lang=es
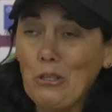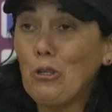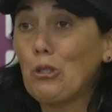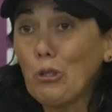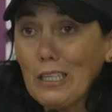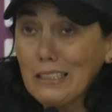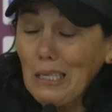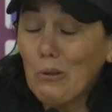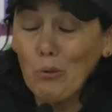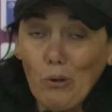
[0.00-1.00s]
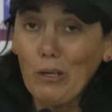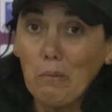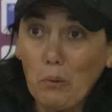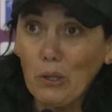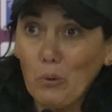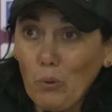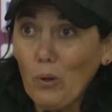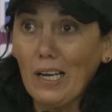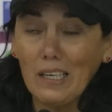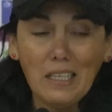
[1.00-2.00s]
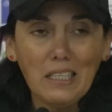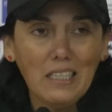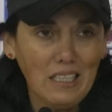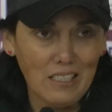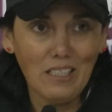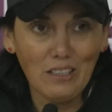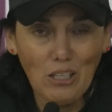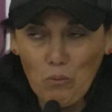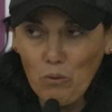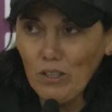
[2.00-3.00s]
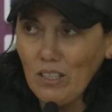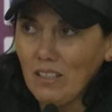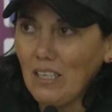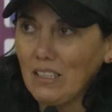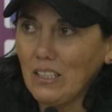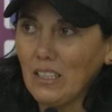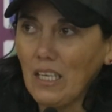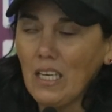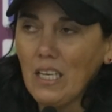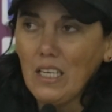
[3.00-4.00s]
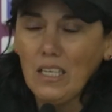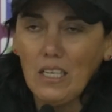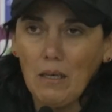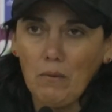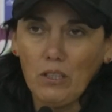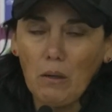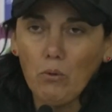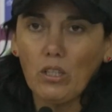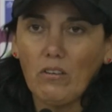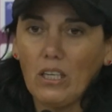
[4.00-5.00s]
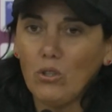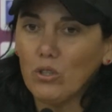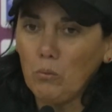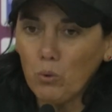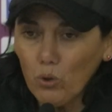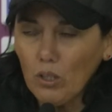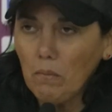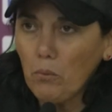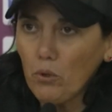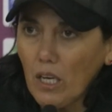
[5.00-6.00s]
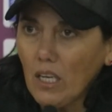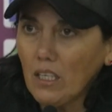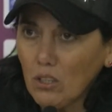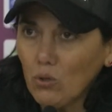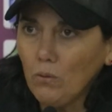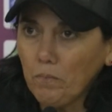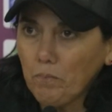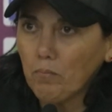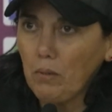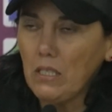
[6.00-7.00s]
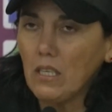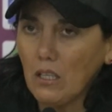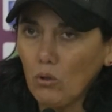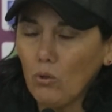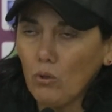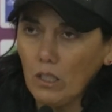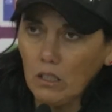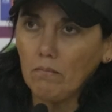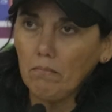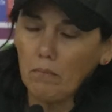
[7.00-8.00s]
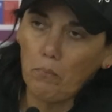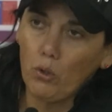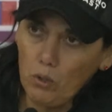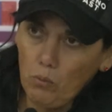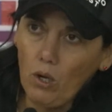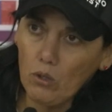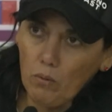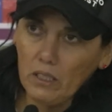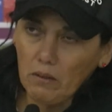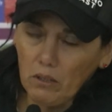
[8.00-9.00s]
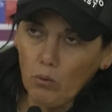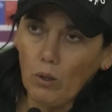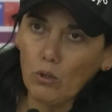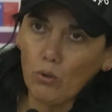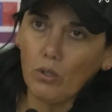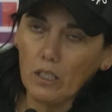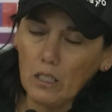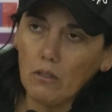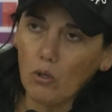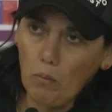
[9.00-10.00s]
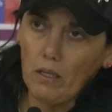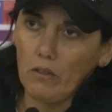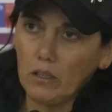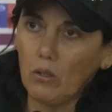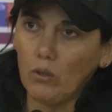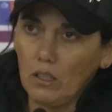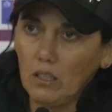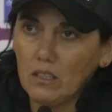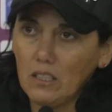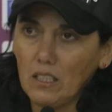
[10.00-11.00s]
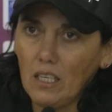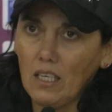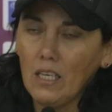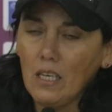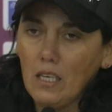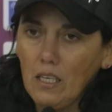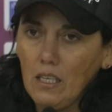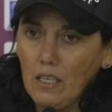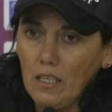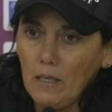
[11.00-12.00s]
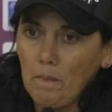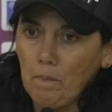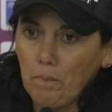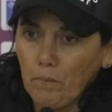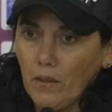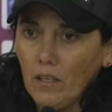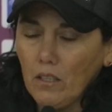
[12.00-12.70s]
no todas las jugadoras pueden jugar en Santiago Morning. Así que eh, estamos trabajando hace mucho tiempo ya en eso, pensando en próximo año 2024 y Copa Libertadores. Así que em,